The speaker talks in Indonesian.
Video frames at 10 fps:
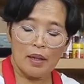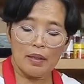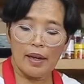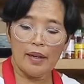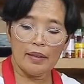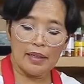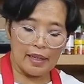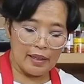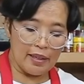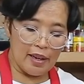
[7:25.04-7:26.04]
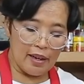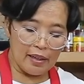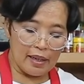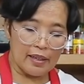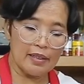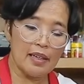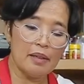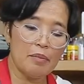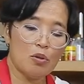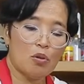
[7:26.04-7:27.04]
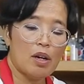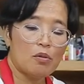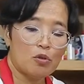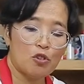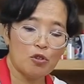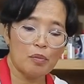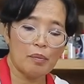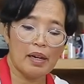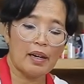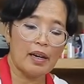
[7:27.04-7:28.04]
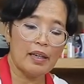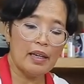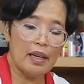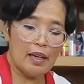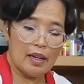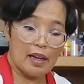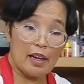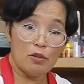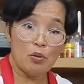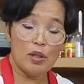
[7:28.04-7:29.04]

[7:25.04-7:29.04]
saya saya tidak karena saya lebih suka untuk memakai kaldu